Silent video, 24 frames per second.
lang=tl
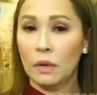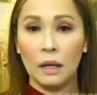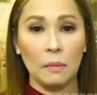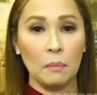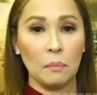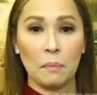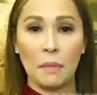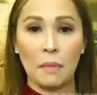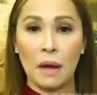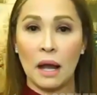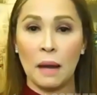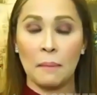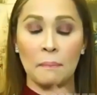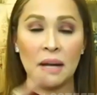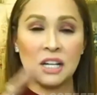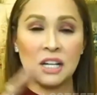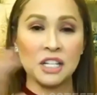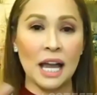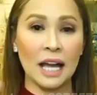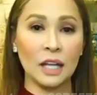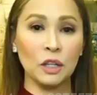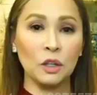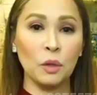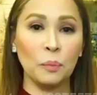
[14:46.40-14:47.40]
uh,
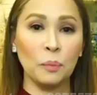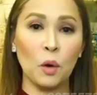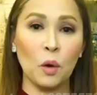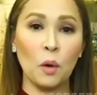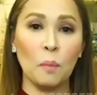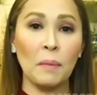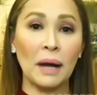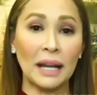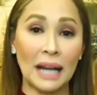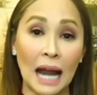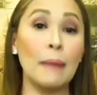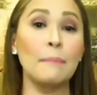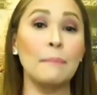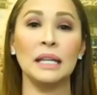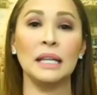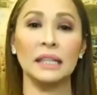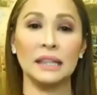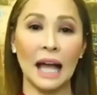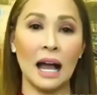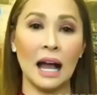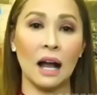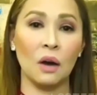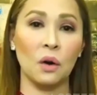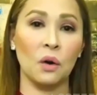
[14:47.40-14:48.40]
masyado pong maraming
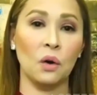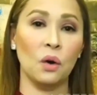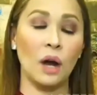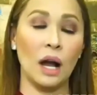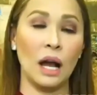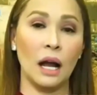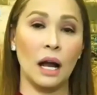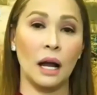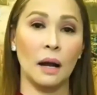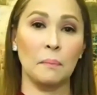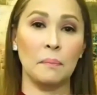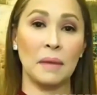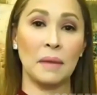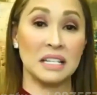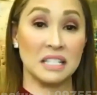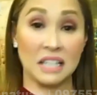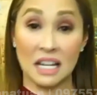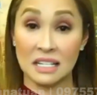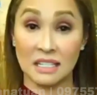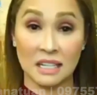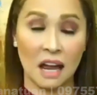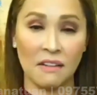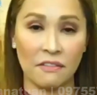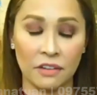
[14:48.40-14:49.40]
tao ang
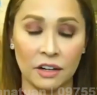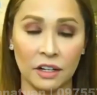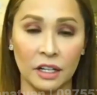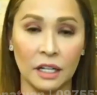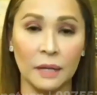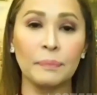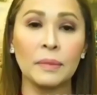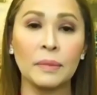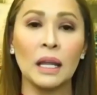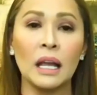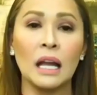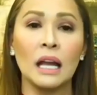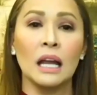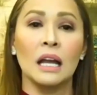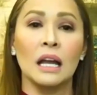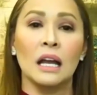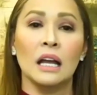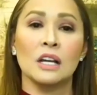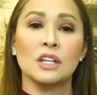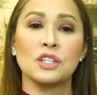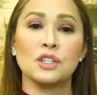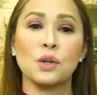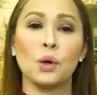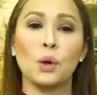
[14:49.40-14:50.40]
magsasuffer.
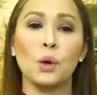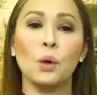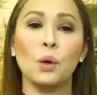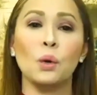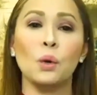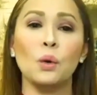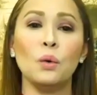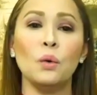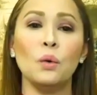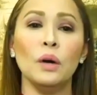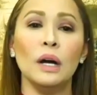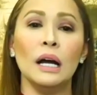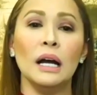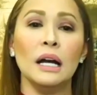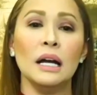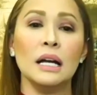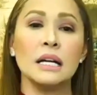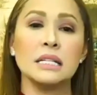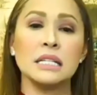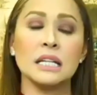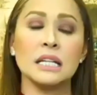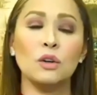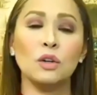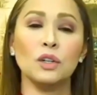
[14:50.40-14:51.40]
So,
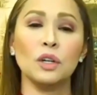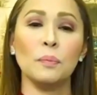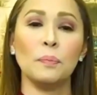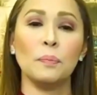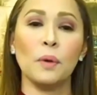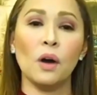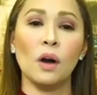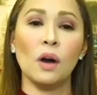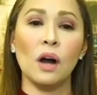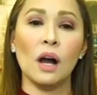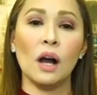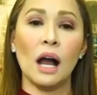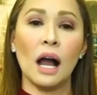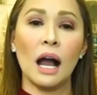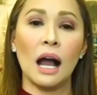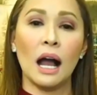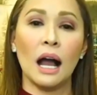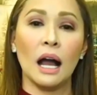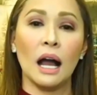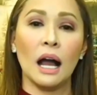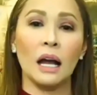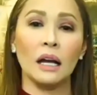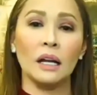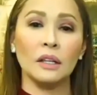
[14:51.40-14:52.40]
siguro po,
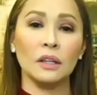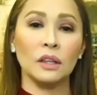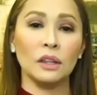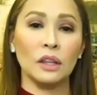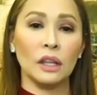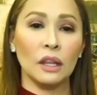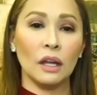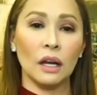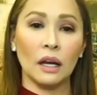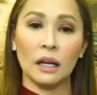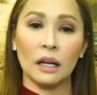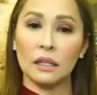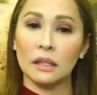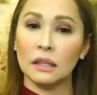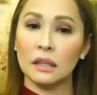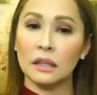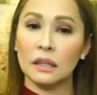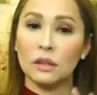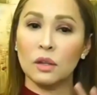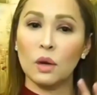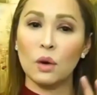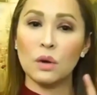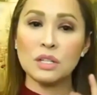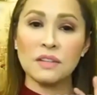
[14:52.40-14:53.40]
uh,
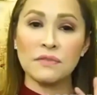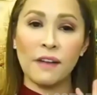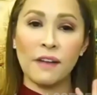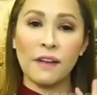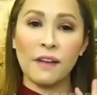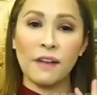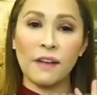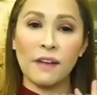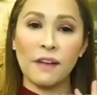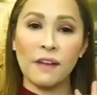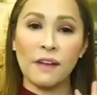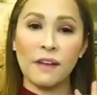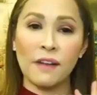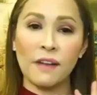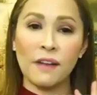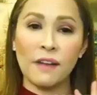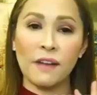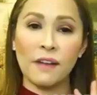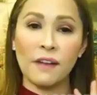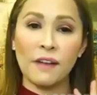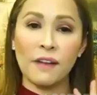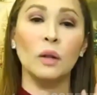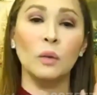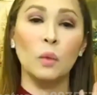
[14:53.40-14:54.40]
those five
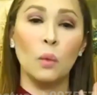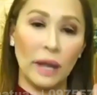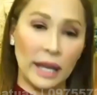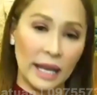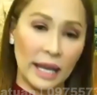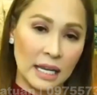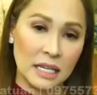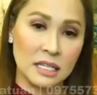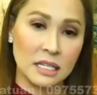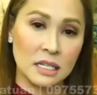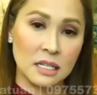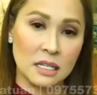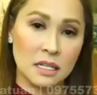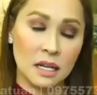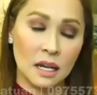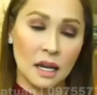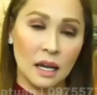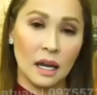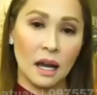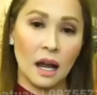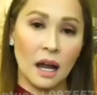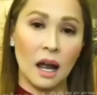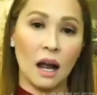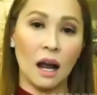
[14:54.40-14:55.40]
simple ways
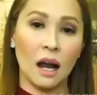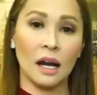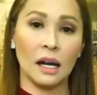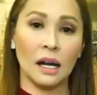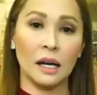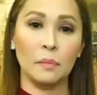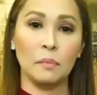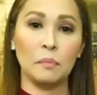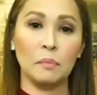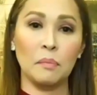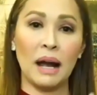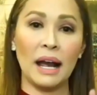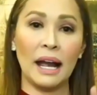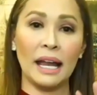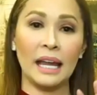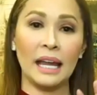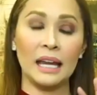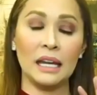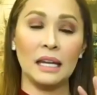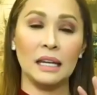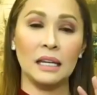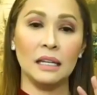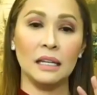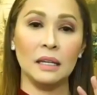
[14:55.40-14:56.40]
are my
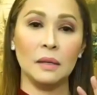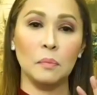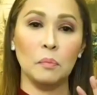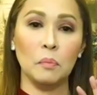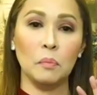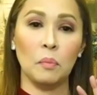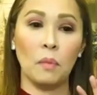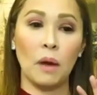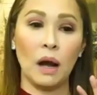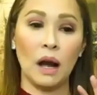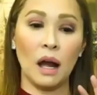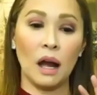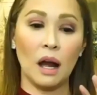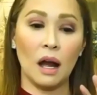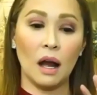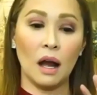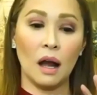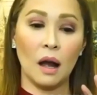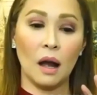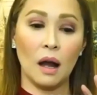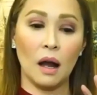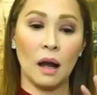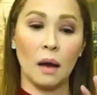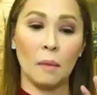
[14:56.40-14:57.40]

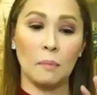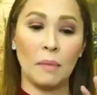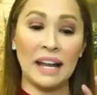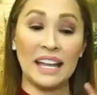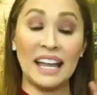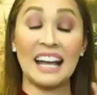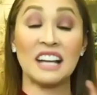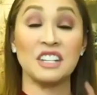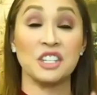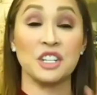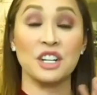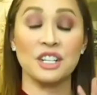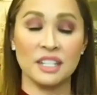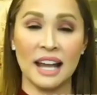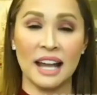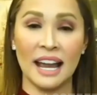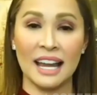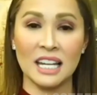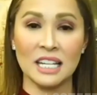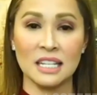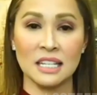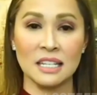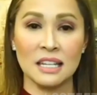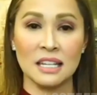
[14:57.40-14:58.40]
uh, my
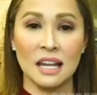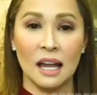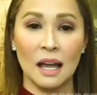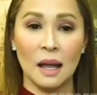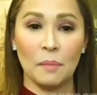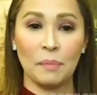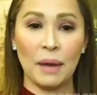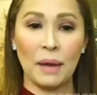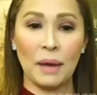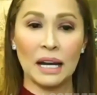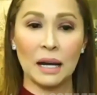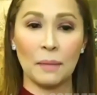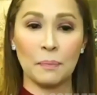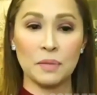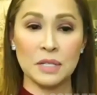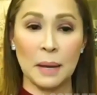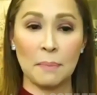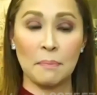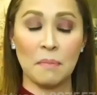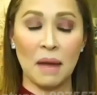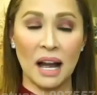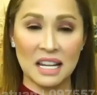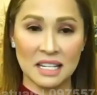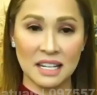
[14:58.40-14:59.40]
exercise para sa
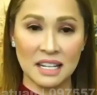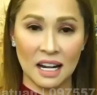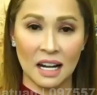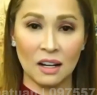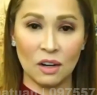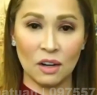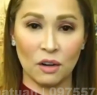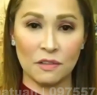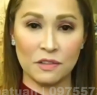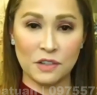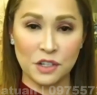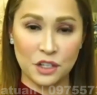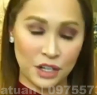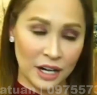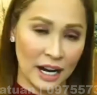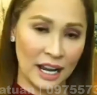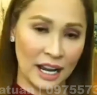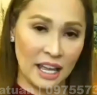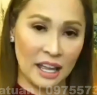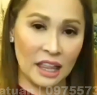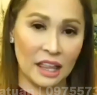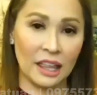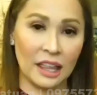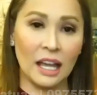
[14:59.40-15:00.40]
muscle of
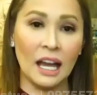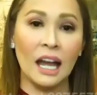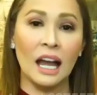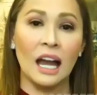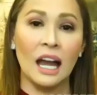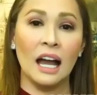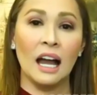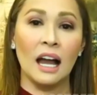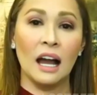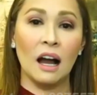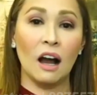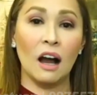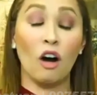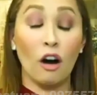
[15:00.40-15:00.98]
strength, of